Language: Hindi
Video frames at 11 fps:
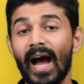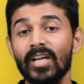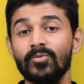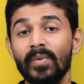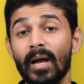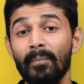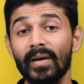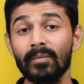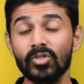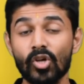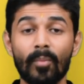आज मेरा
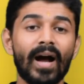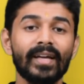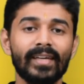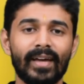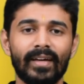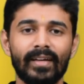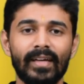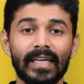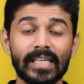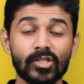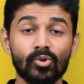परम सौभाग्य है
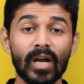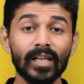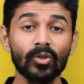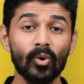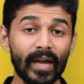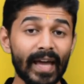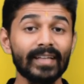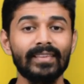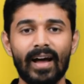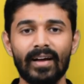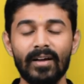कि सुना तो एक
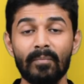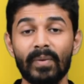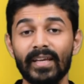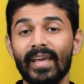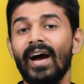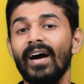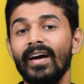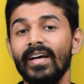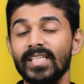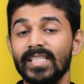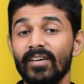था पर
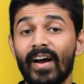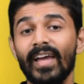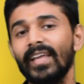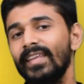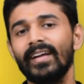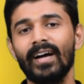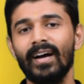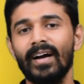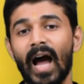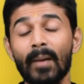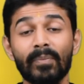यहाँ सवाया देखा
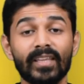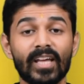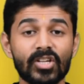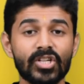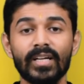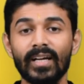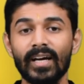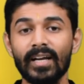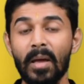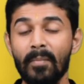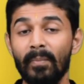आपके दर्शन
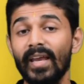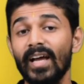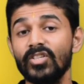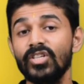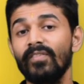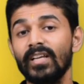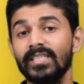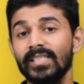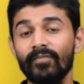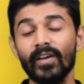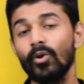कर मेरा जीवन
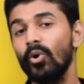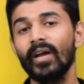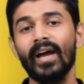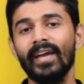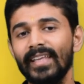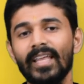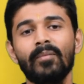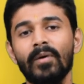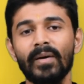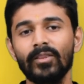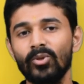सफल हो गया हे
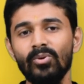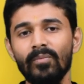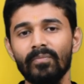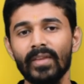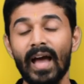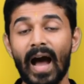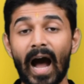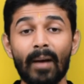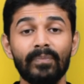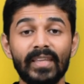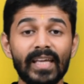धर्म बंधु
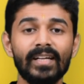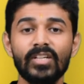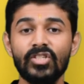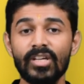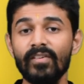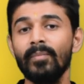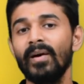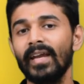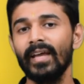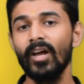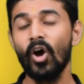आप दीर्घ जीवी बने